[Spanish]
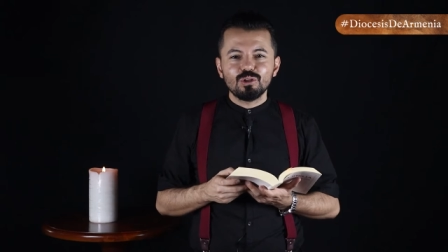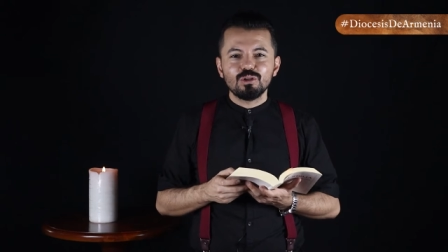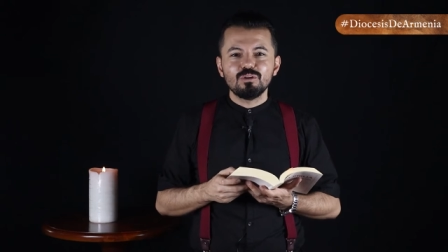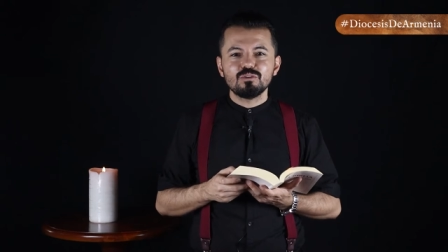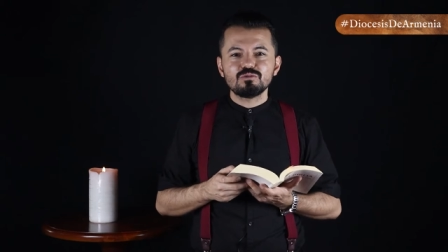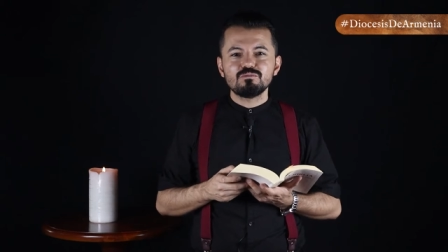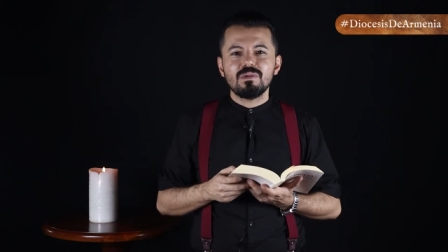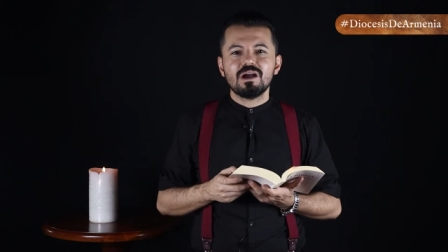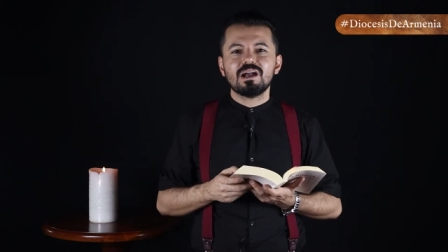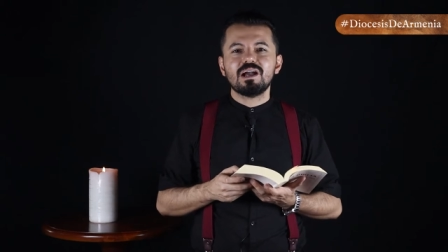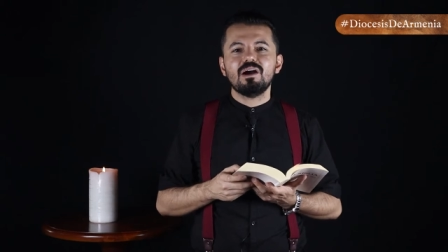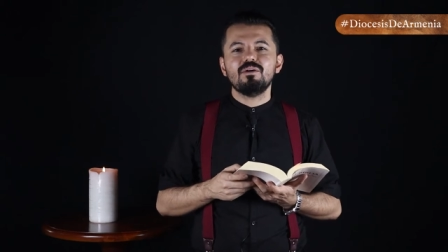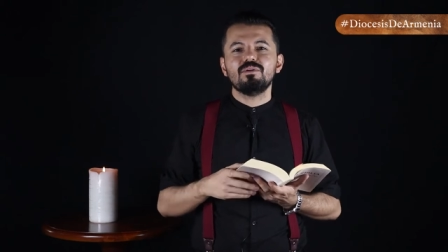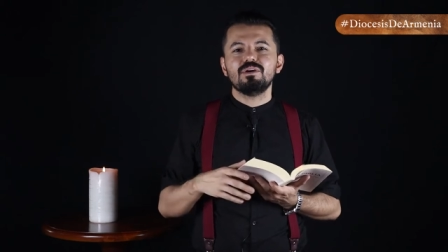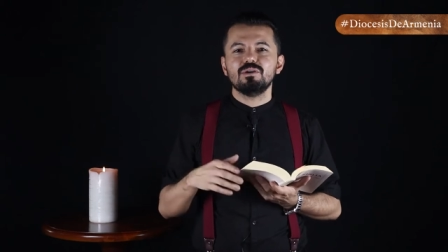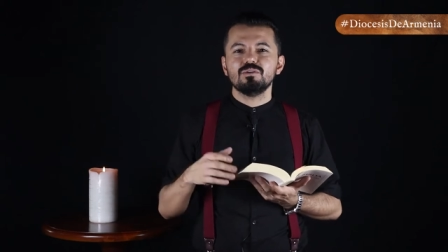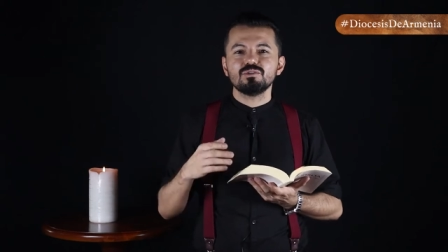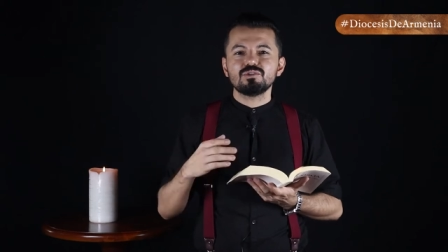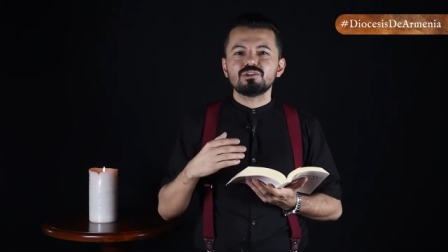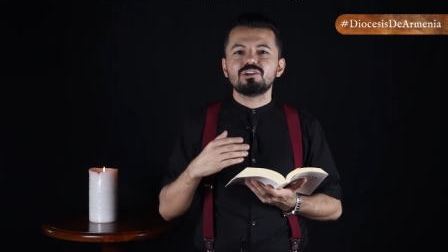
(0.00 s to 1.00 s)
de los
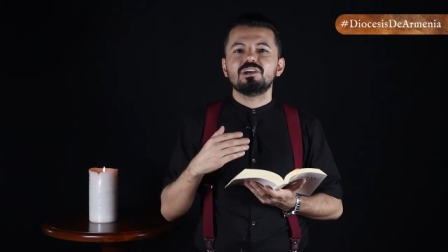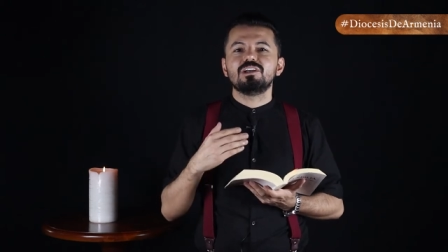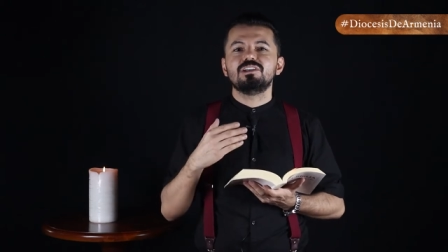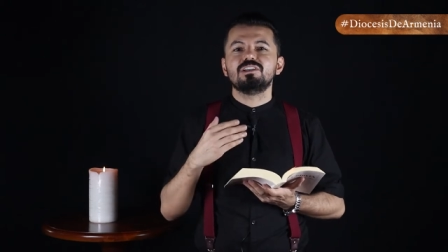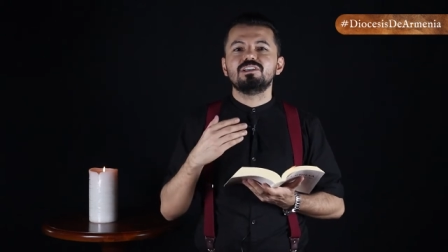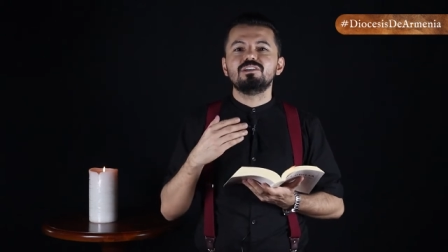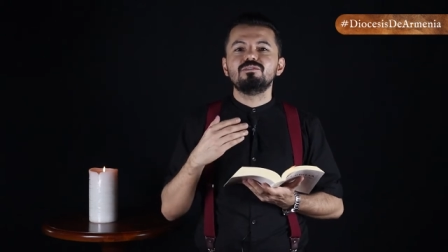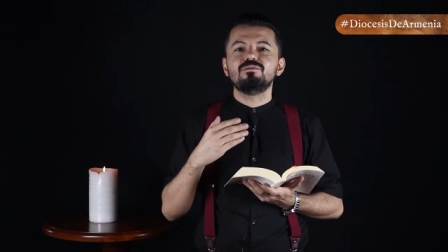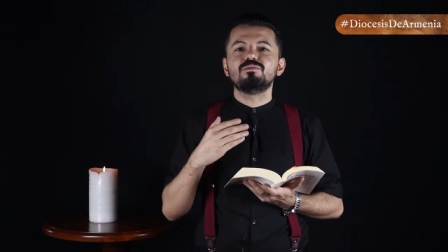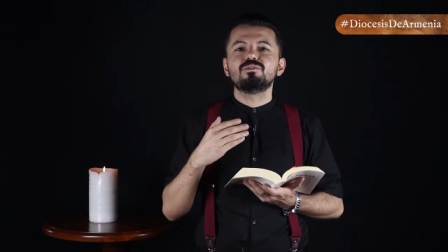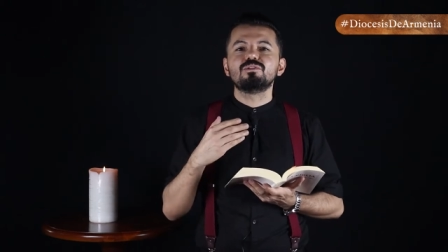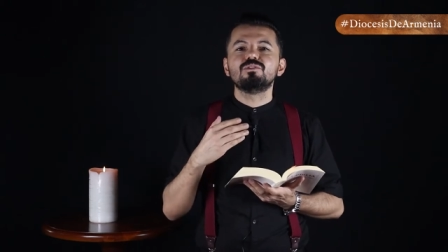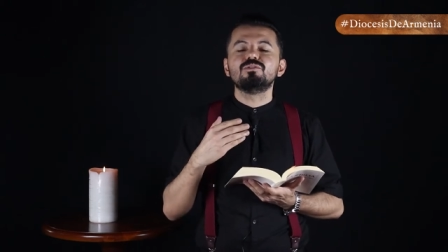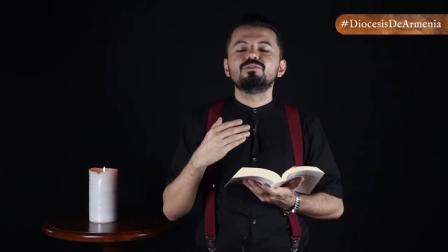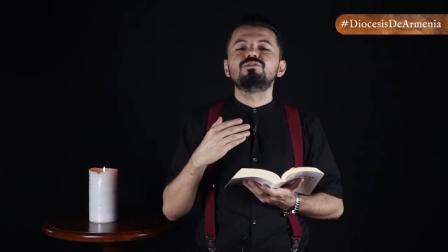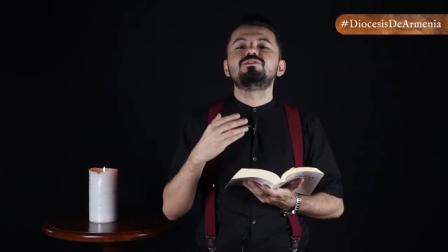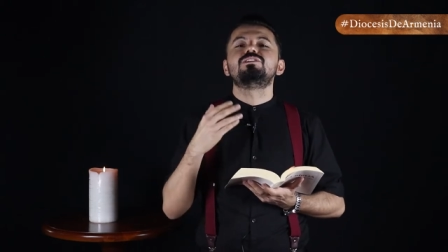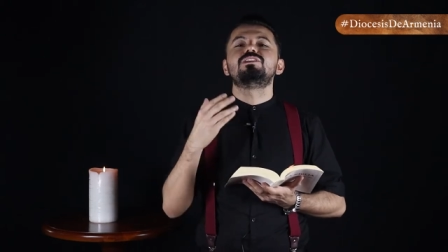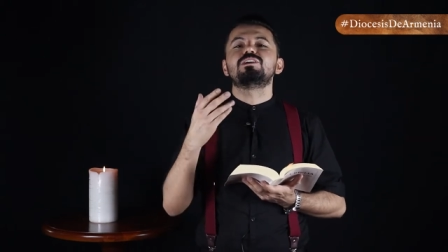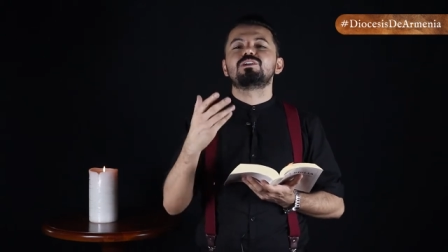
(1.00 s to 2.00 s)
macabeos y el libro
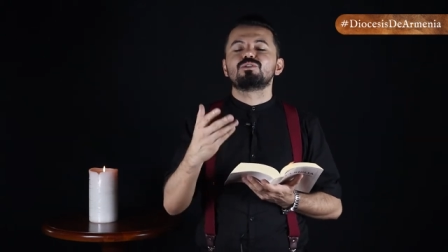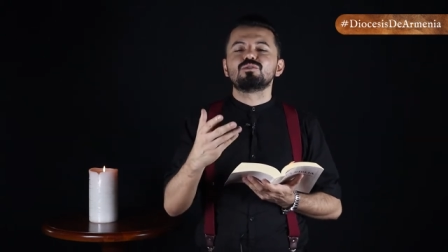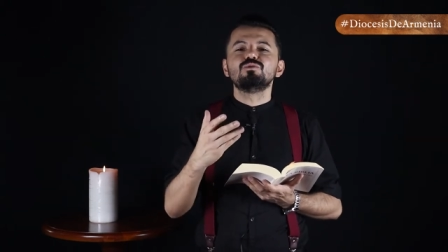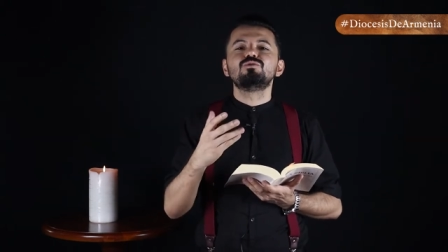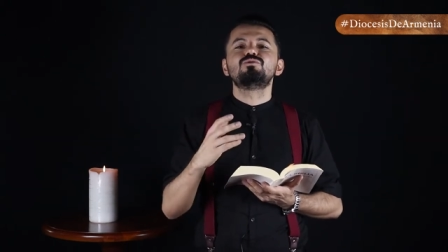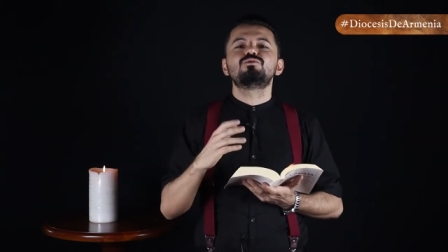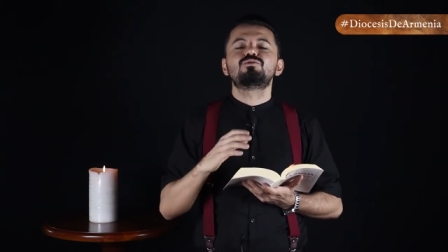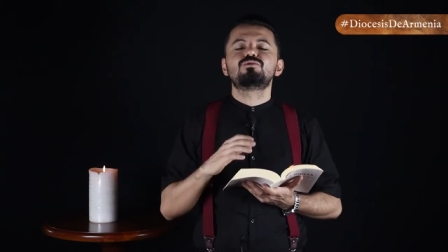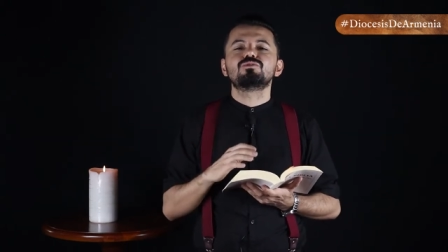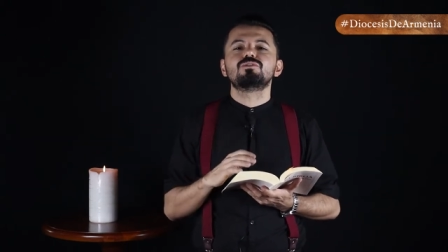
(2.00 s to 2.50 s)
de Ruth,